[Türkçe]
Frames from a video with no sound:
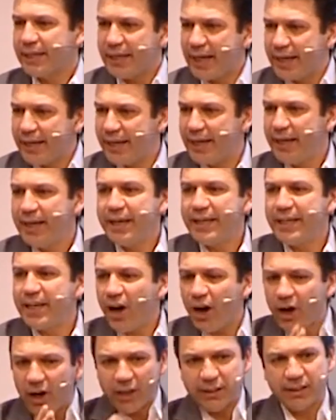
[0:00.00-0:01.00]
Yani
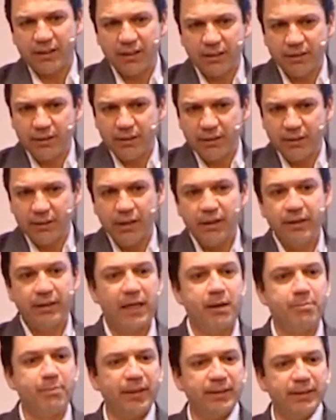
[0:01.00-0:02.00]
ya ağaç satın,
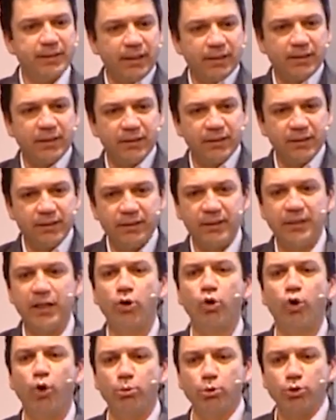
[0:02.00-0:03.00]
ya manzara satın,
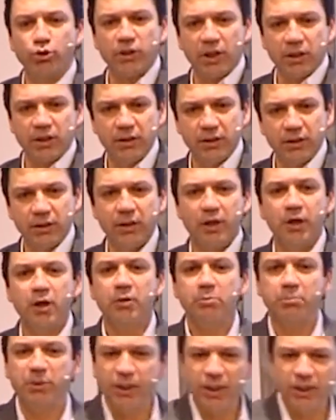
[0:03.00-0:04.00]
ya komşu satın,
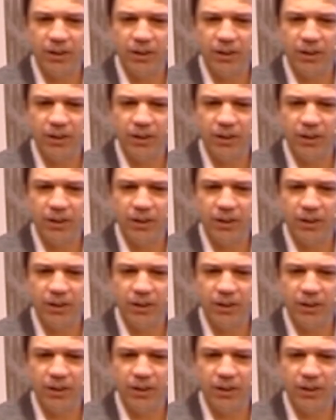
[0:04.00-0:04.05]
bir